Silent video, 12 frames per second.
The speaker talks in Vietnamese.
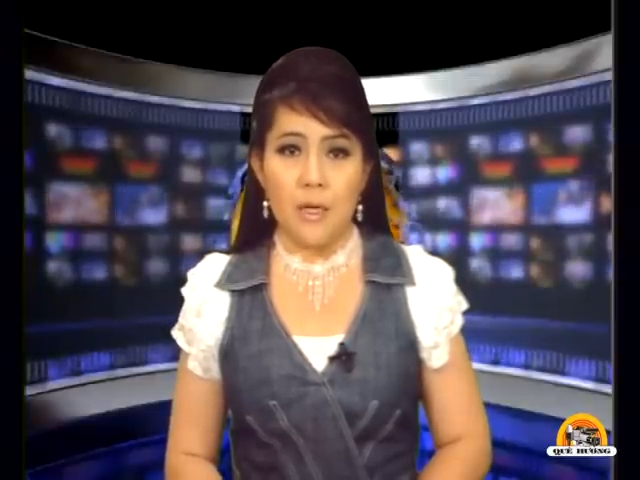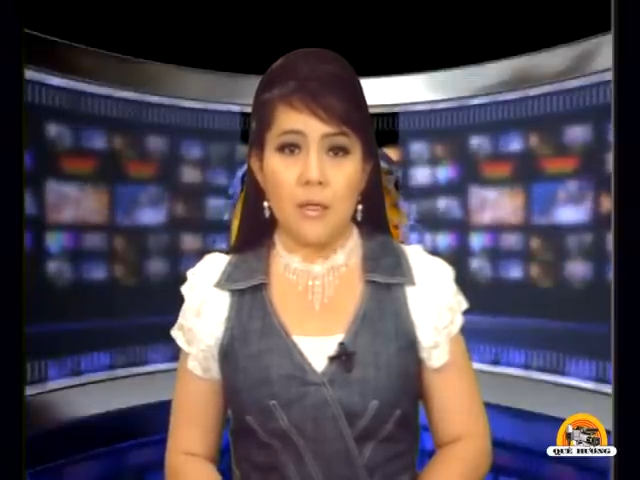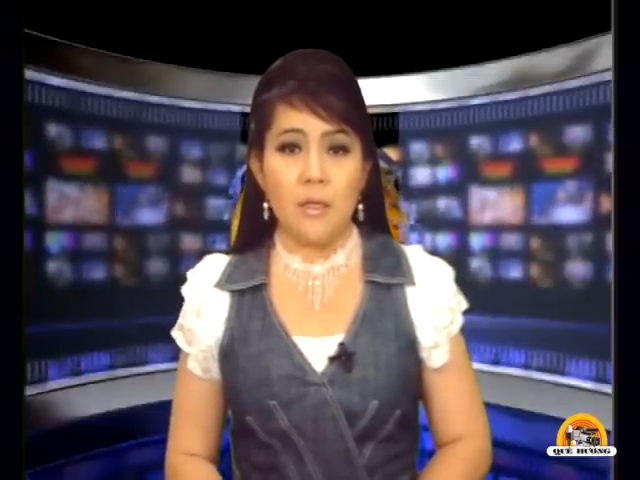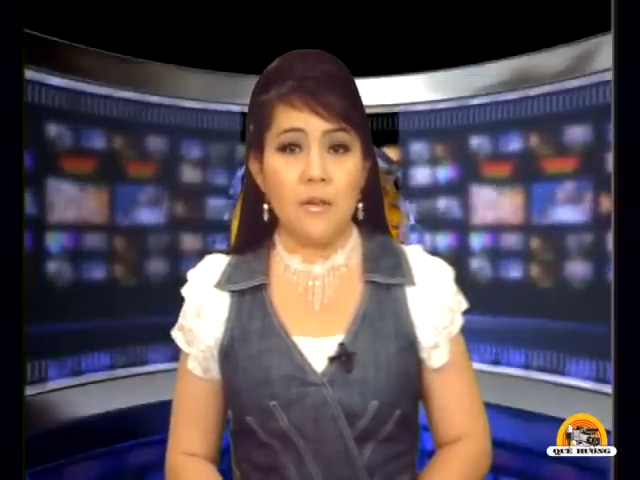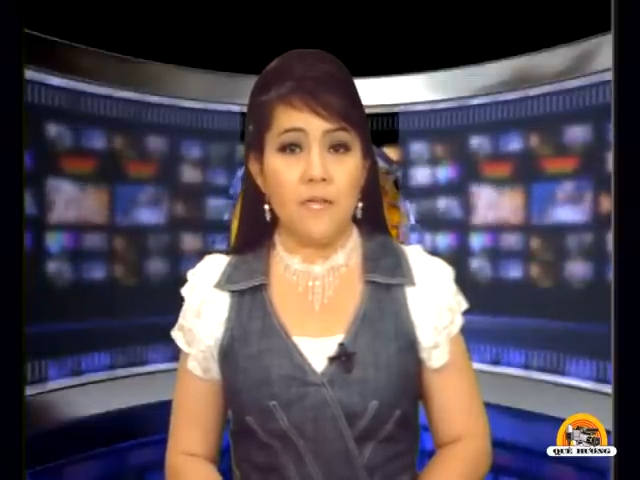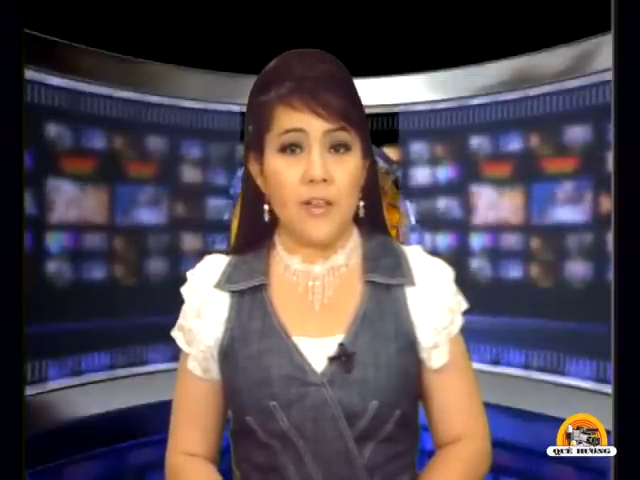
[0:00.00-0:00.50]

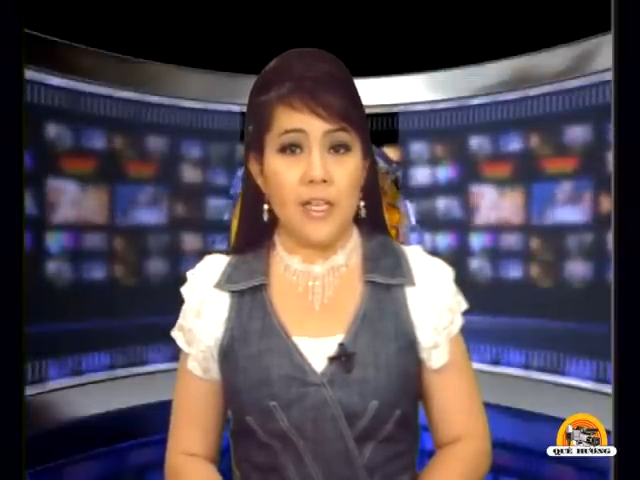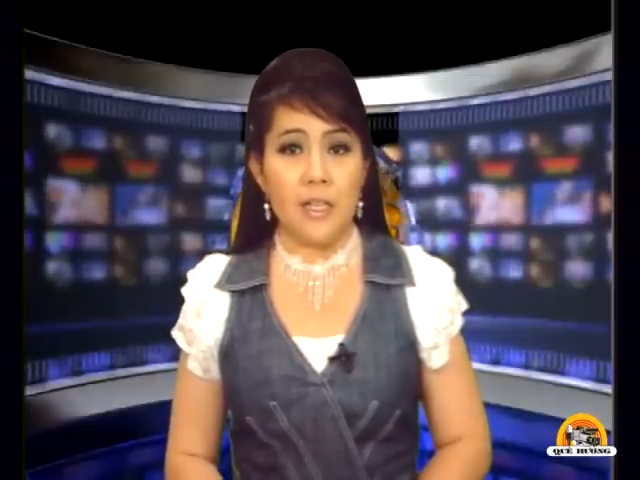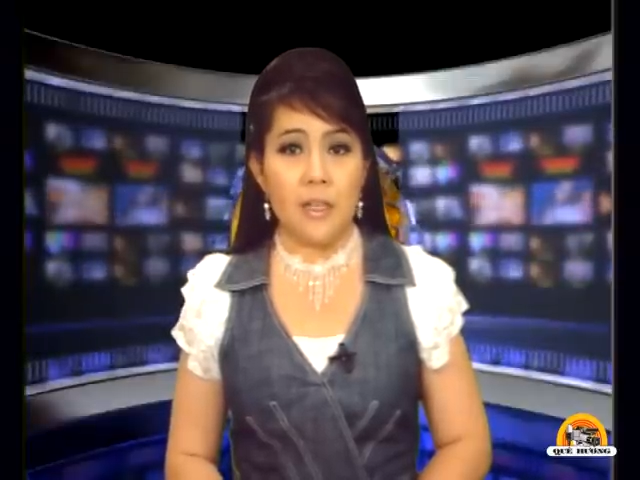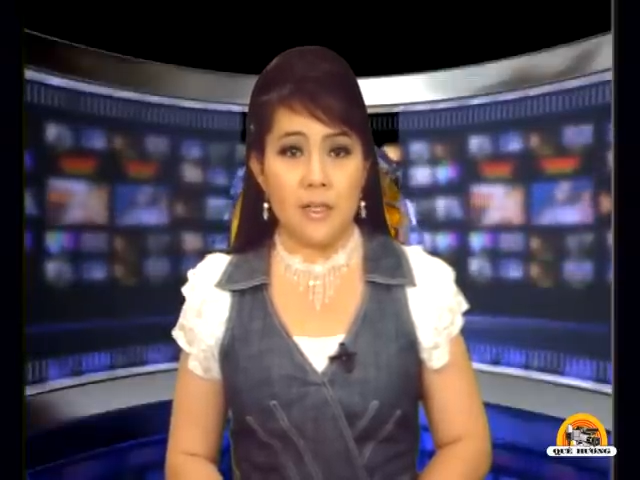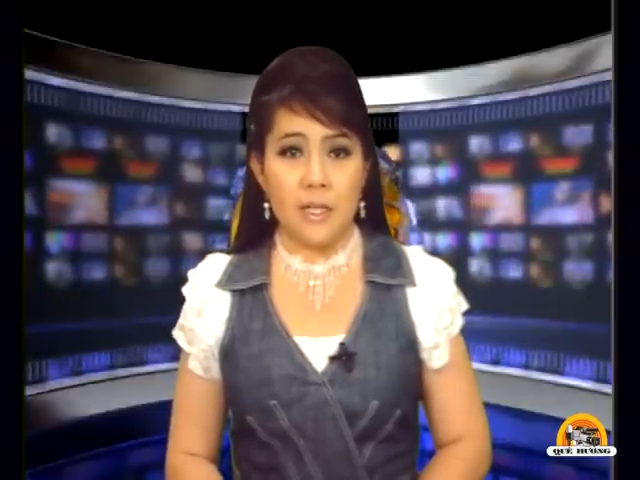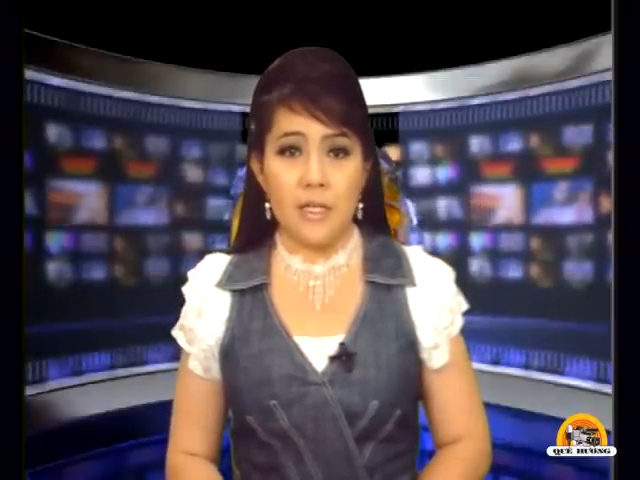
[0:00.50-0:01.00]
nhưng vì
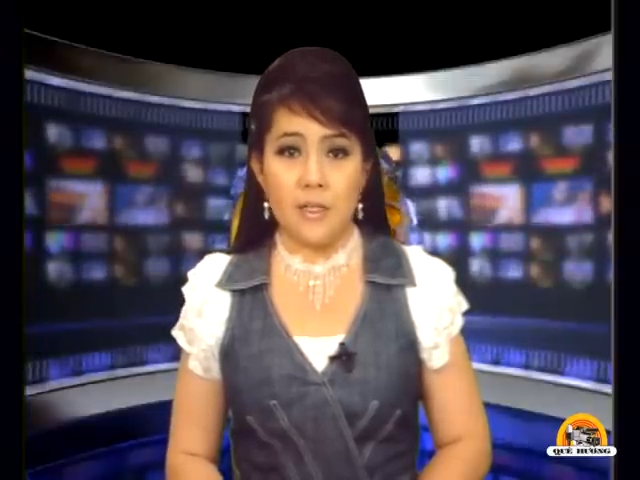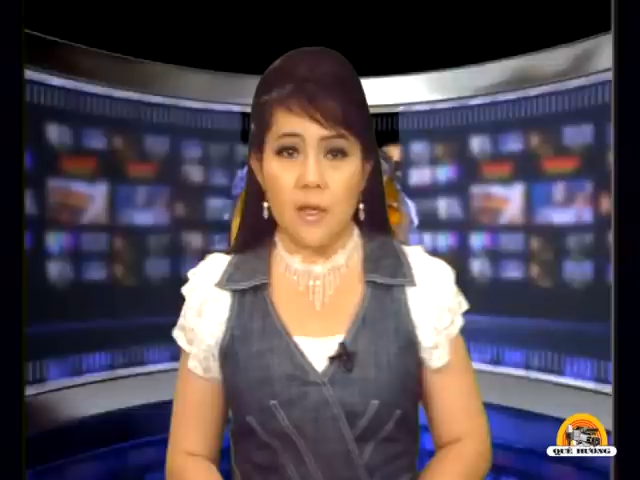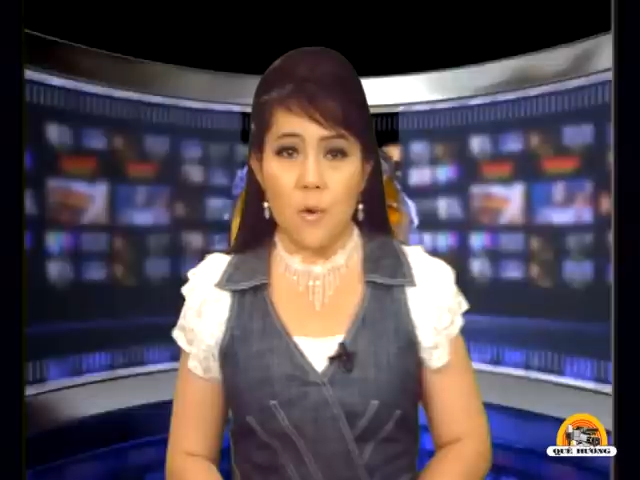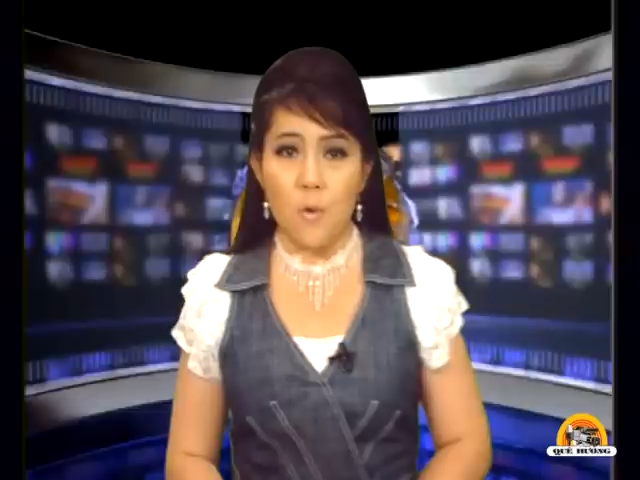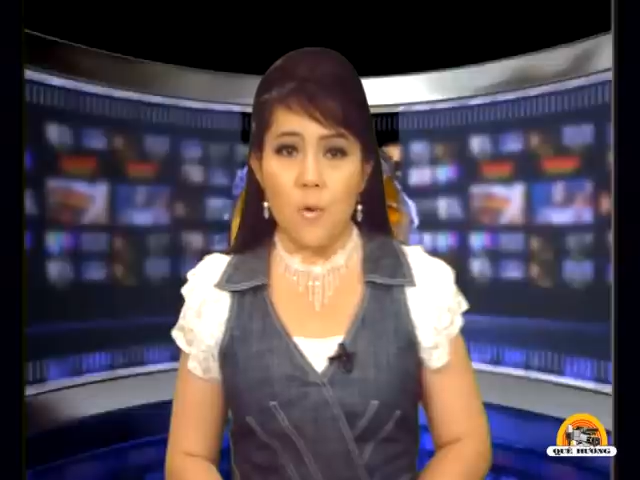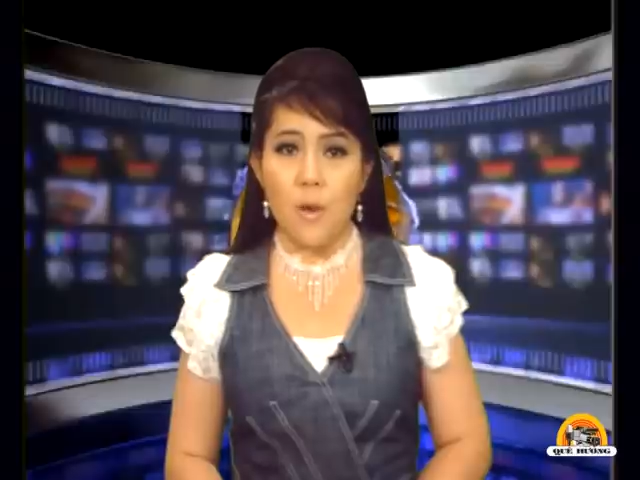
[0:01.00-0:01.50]
thời tiết
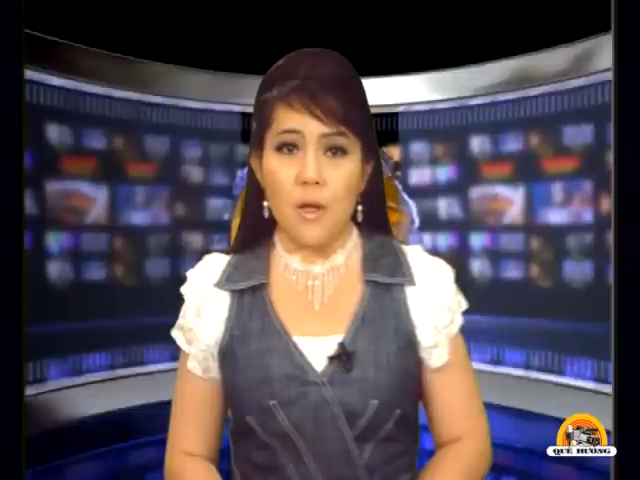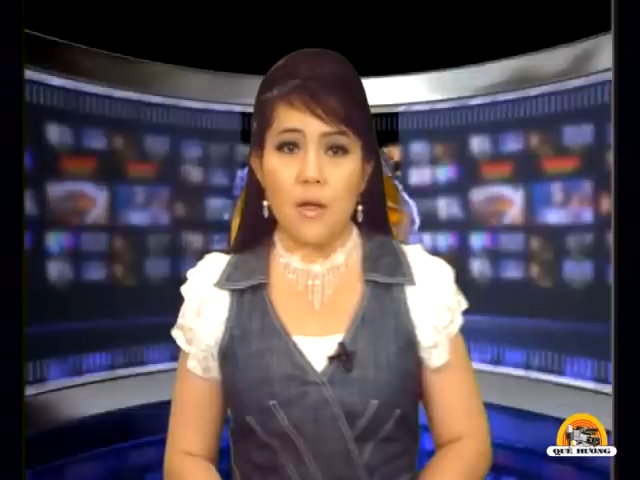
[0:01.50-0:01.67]
xấu,